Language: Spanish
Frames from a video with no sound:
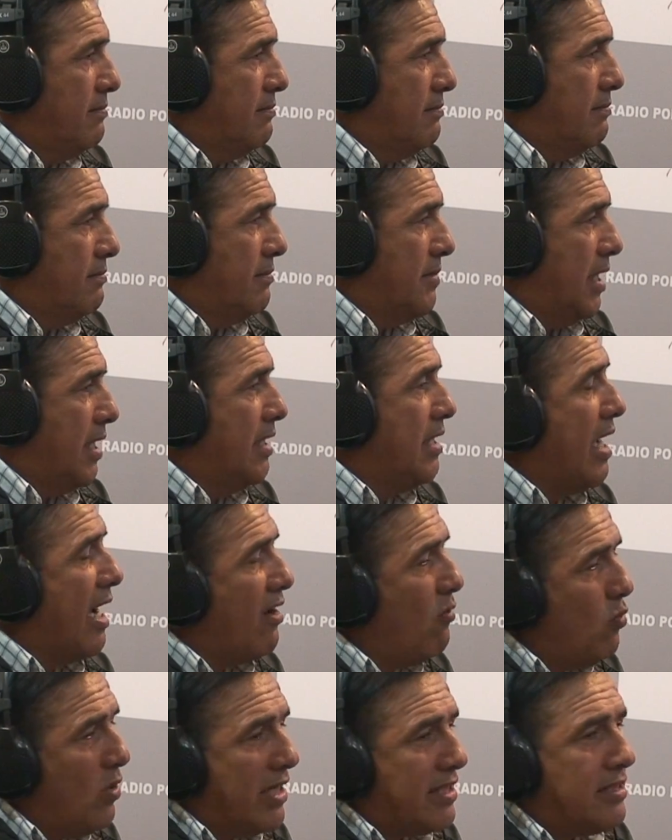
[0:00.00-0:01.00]
Y aún
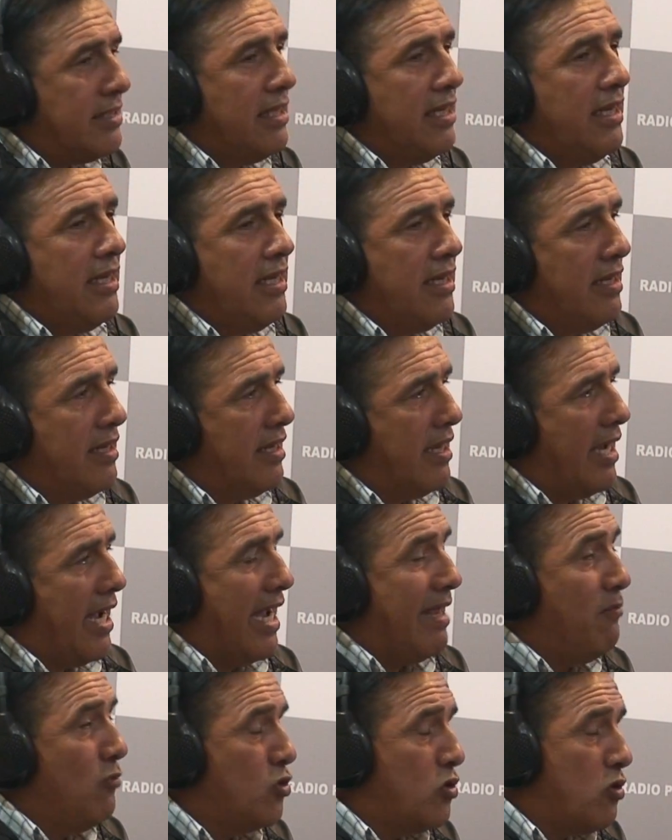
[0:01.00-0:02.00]
así hay muchos
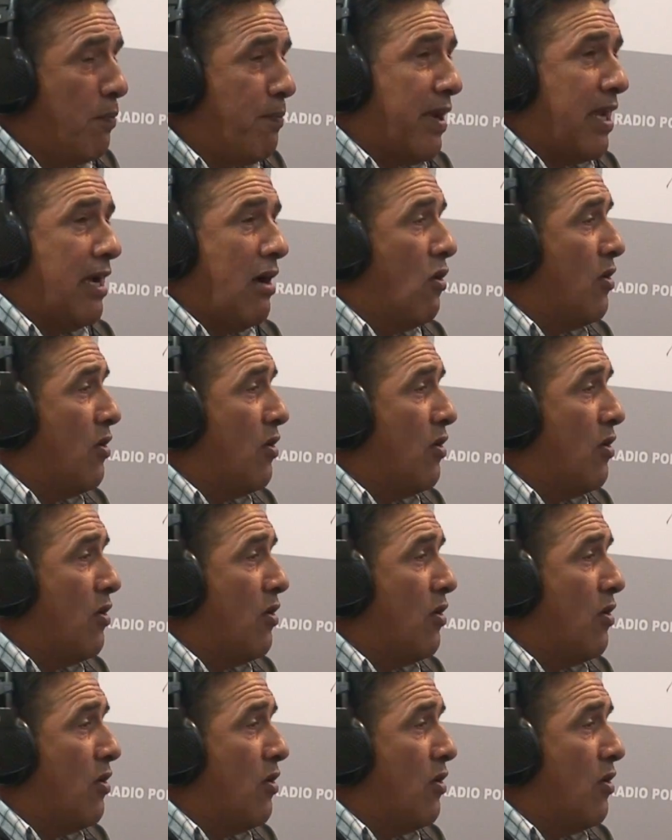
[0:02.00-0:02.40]
pescadores que no